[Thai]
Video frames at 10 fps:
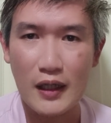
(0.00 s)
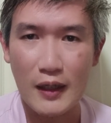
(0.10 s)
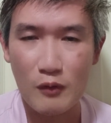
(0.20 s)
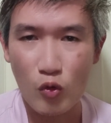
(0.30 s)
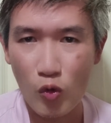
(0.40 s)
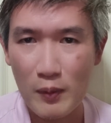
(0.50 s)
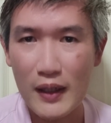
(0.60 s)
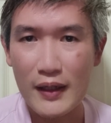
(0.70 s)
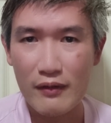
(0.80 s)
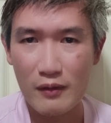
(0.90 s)
นะครับหรือ
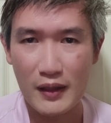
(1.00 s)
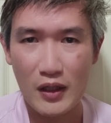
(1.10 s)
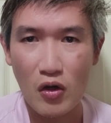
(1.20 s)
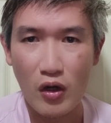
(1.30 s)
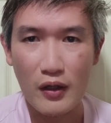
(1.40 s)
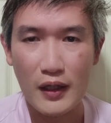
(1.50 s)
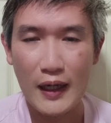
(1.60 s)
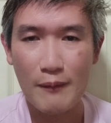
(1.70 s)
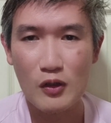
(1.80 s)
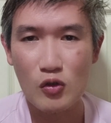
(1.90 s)
Uber ในสมัยก่อนนะ
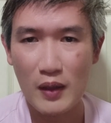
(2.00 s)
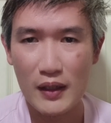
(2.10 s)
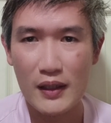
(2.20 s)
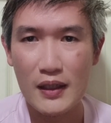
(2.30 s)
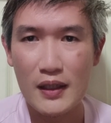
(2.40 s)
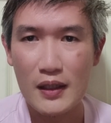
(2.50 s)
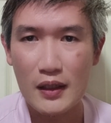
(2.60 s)
ครับปัจจุบันนี้